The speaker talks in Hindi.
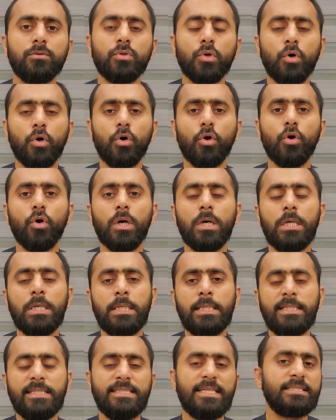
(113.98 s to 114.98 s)
तो
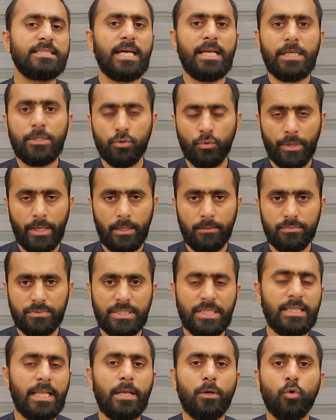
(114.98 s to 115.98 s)
ये चैलेंज हो गया
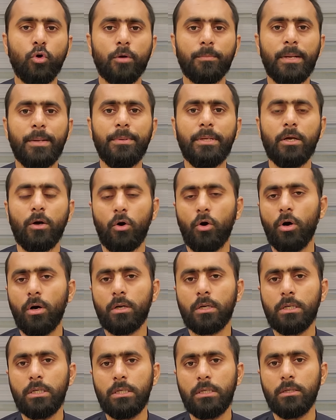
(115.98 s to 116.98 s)
सिंध हाई कोर्ट में भी
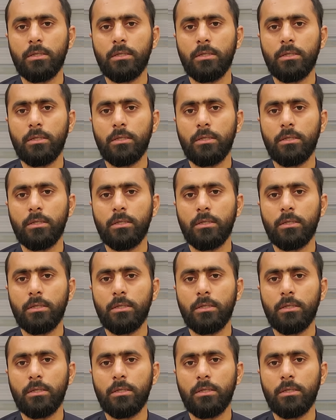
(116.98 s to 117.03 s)
और